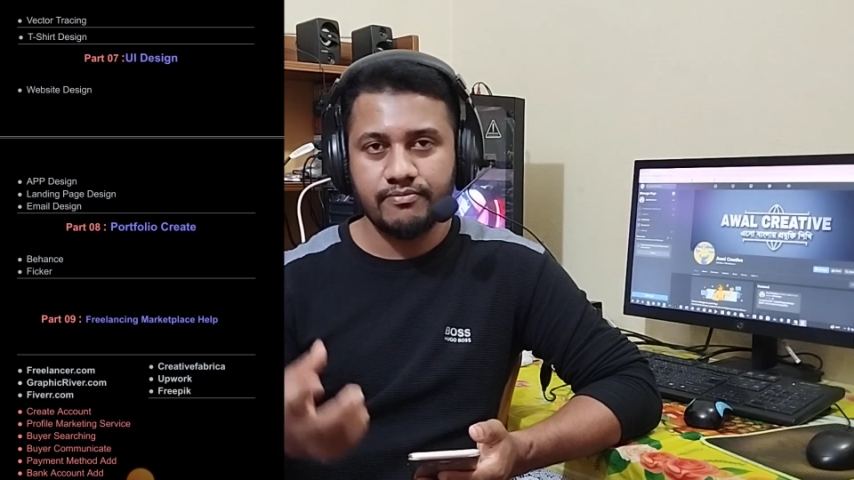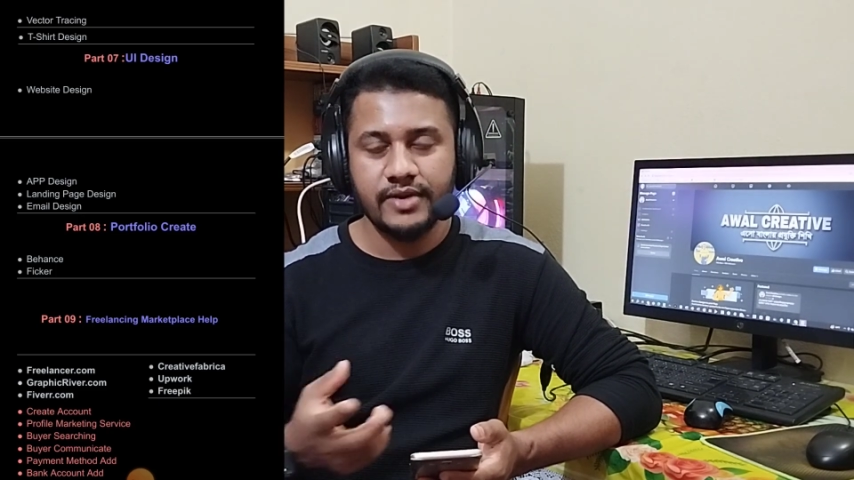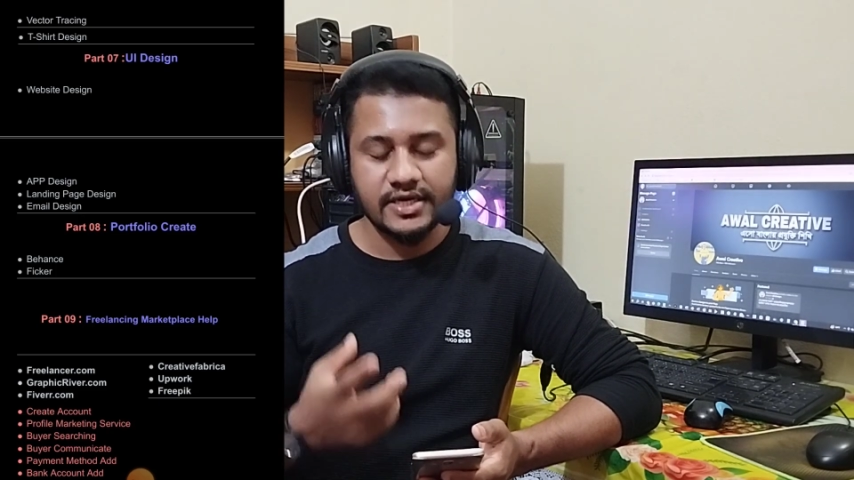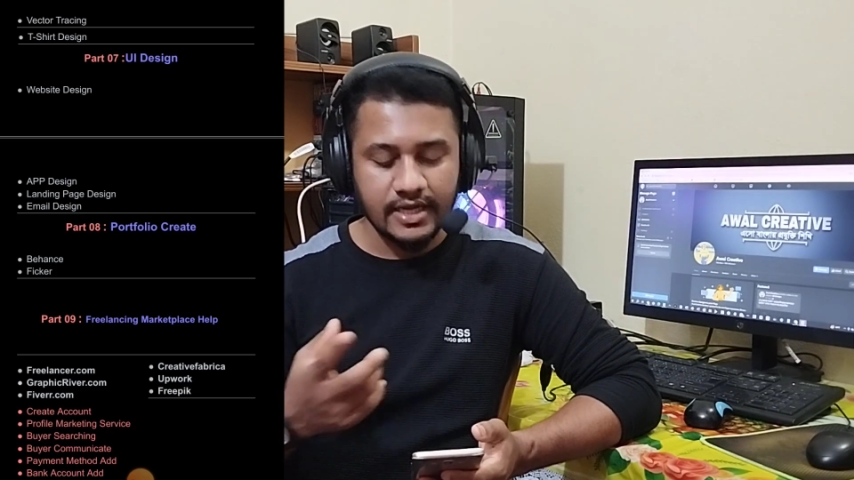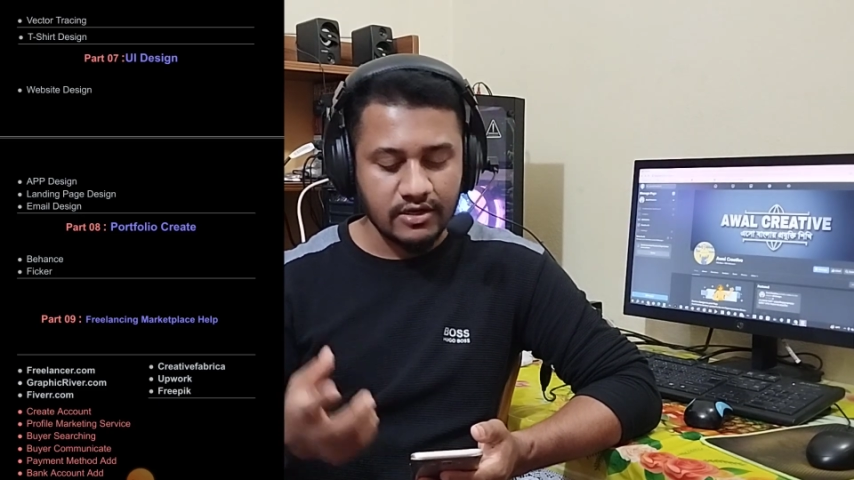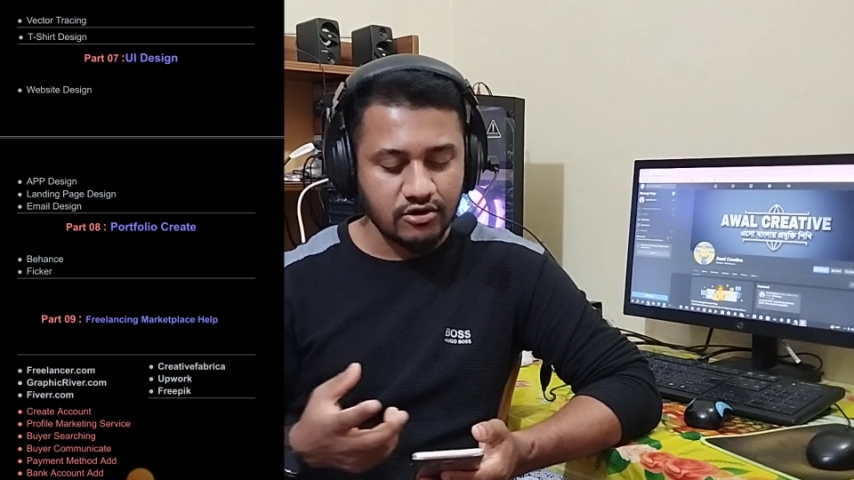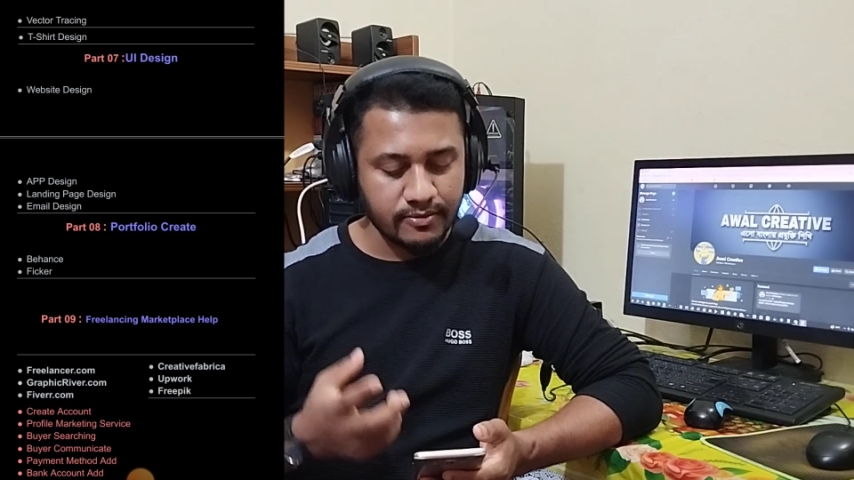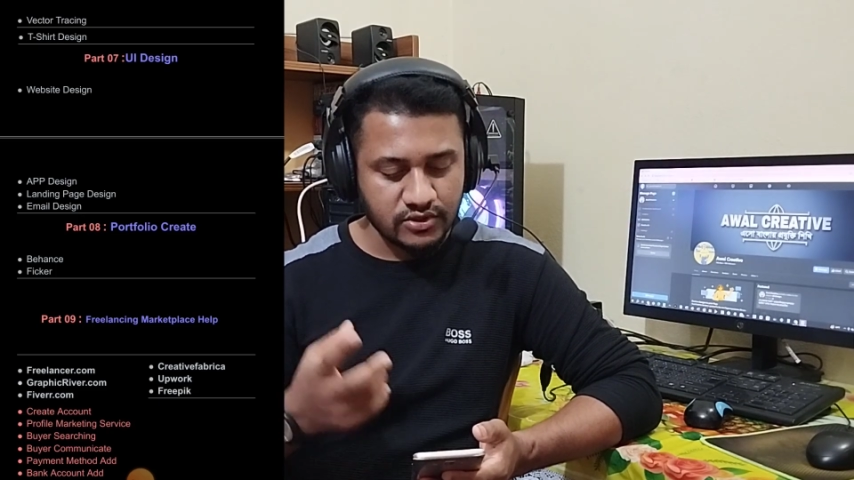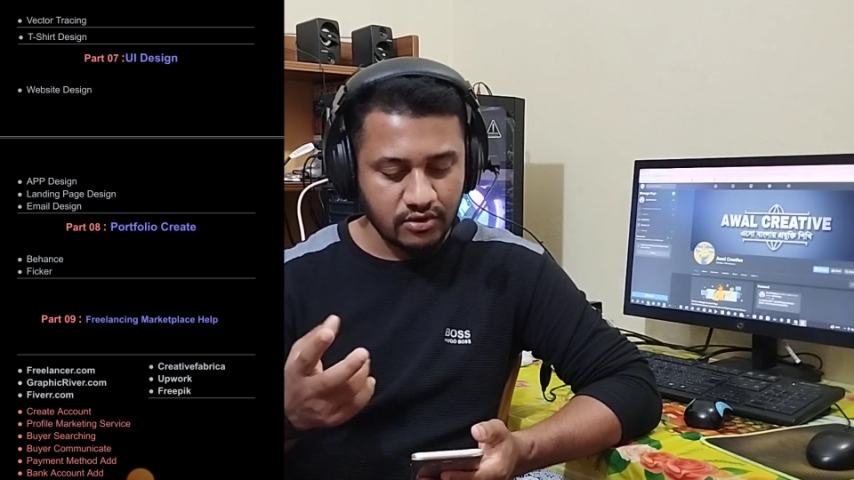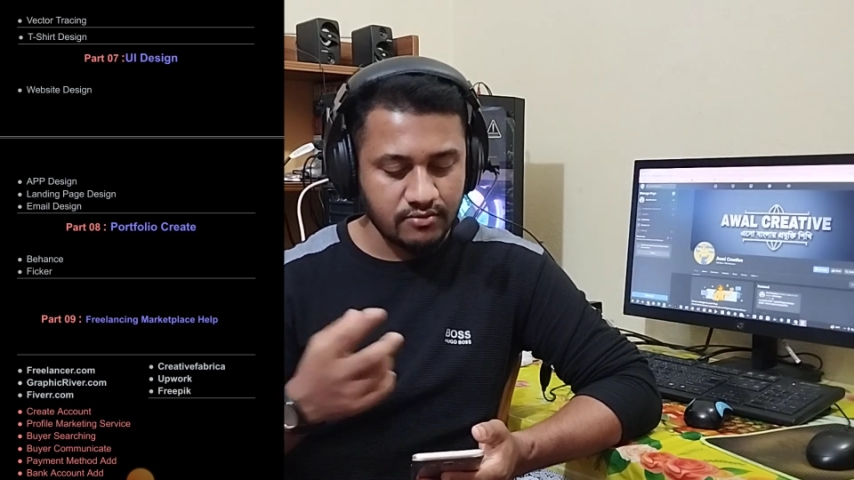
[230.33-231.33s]
প্র্যাকটিক্যালি
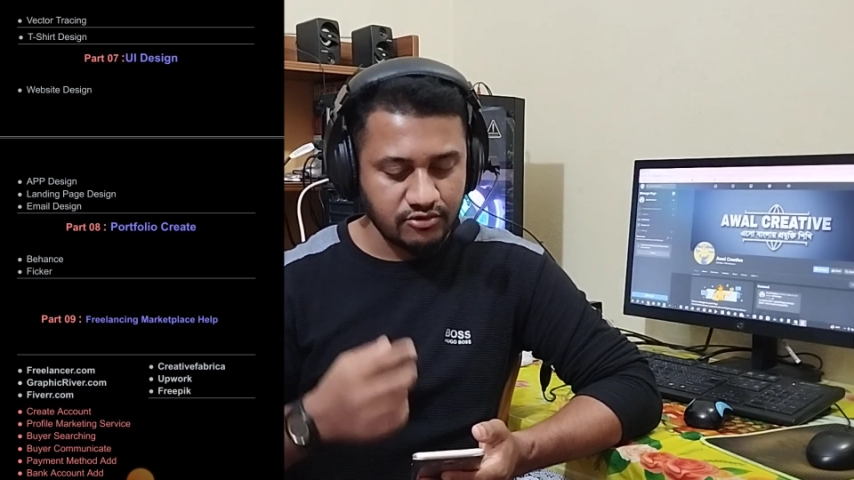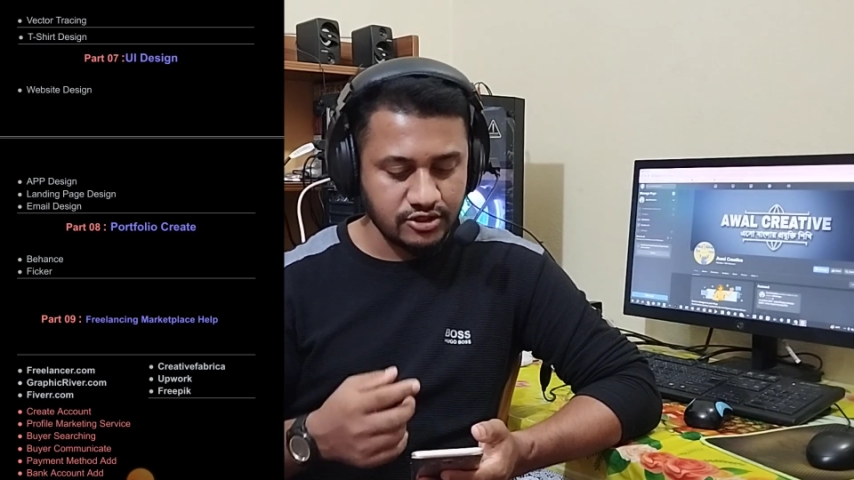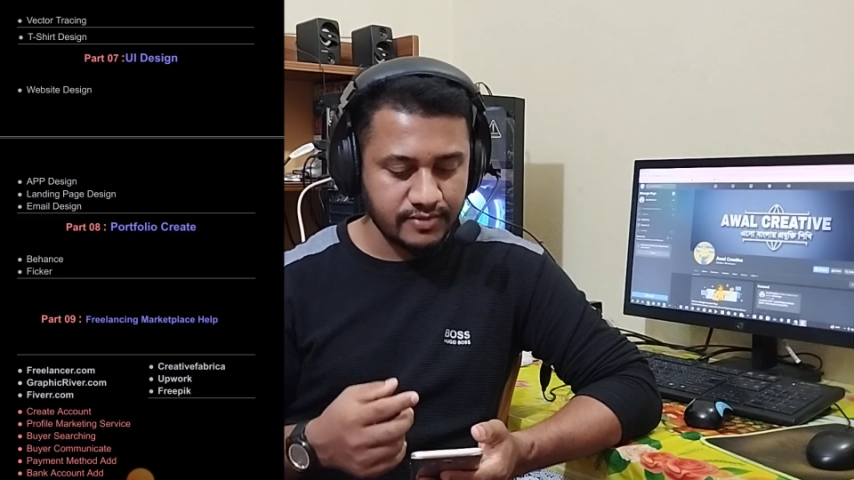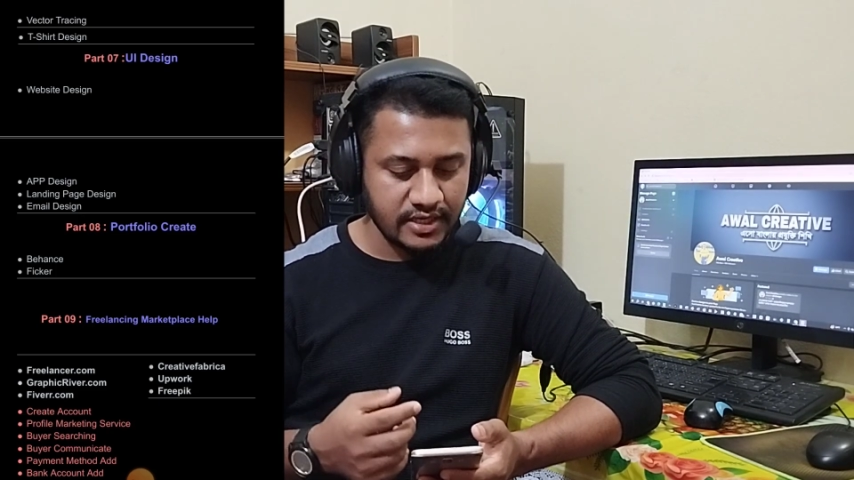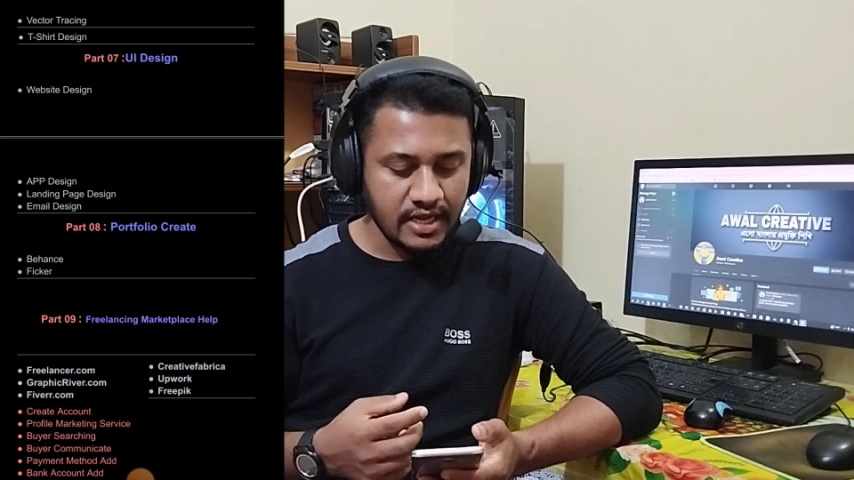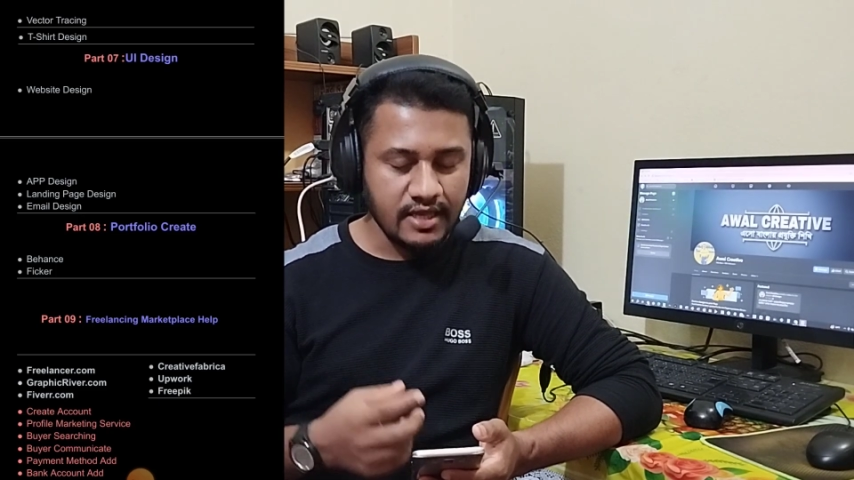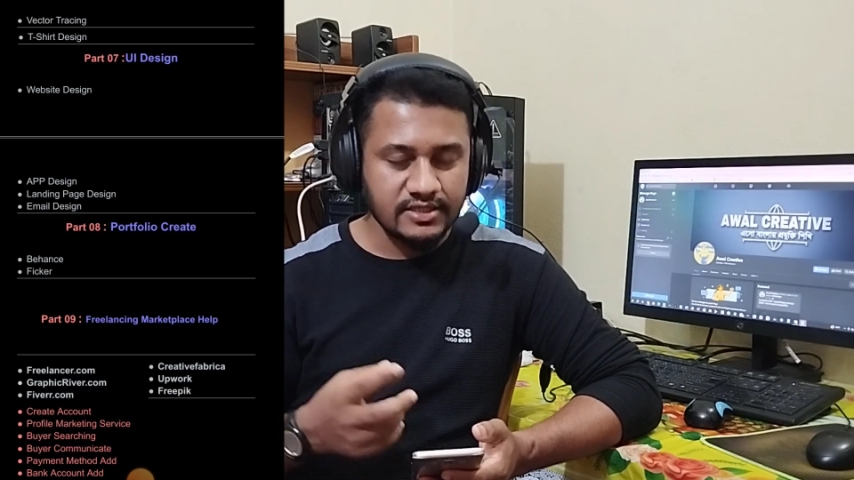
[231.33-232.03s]
করবেন তখন বুঝবেন